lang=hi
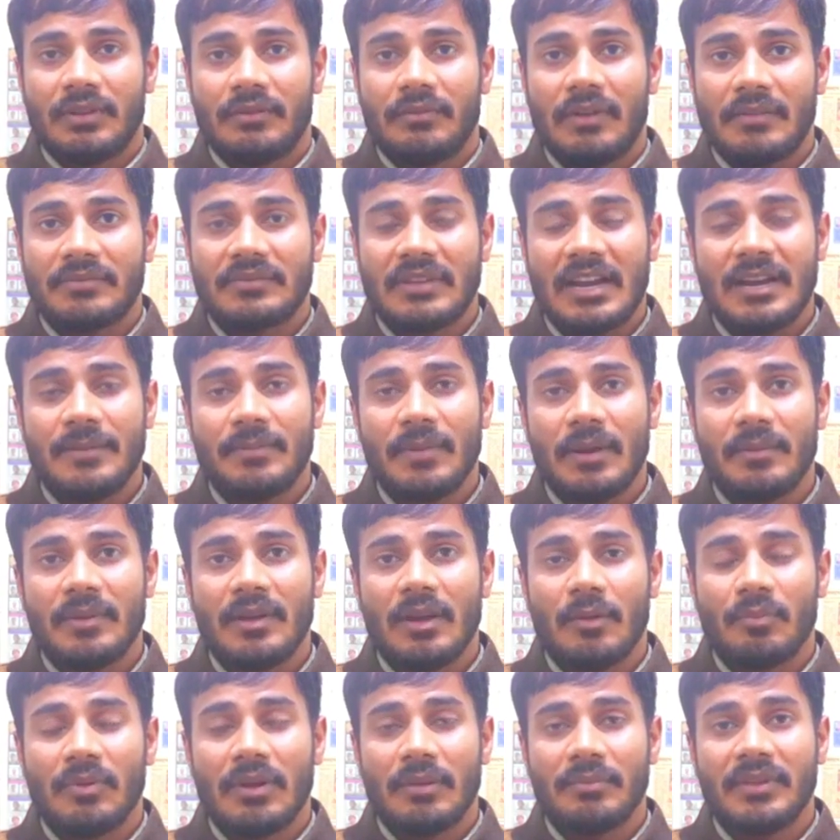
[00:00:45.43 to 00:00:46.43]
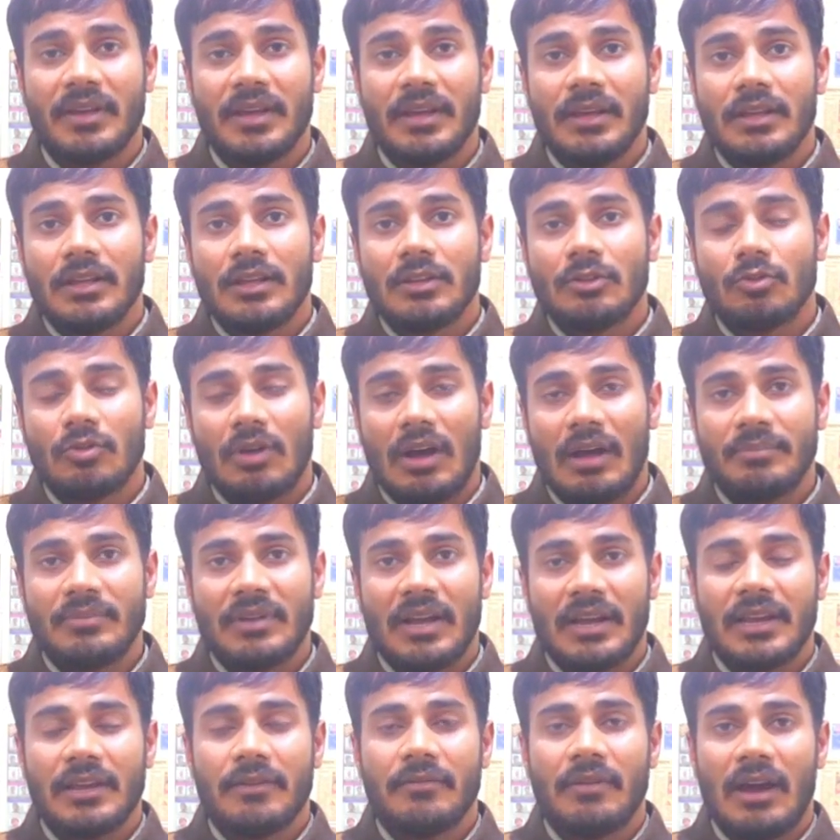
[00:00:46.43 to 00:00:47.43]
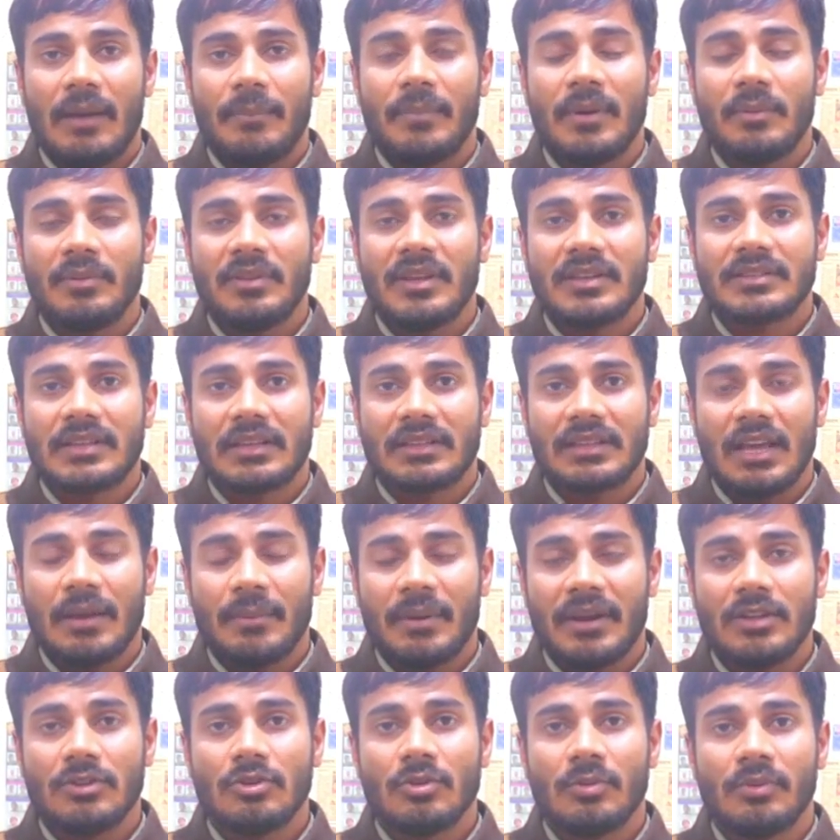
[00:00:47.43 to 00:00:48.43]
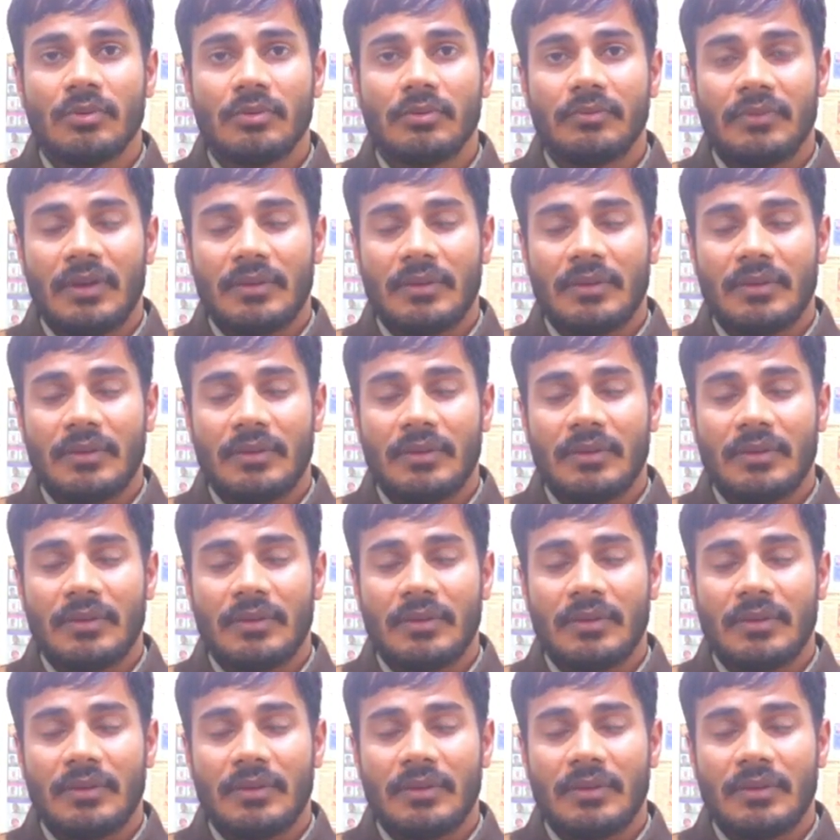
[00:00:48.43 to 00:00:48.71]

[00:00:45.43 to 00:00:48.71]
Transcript: वेबसाइट पर भी उपलब्ध है तो आप जाके वहाँ पर भी देख सकते हैं हमारी जो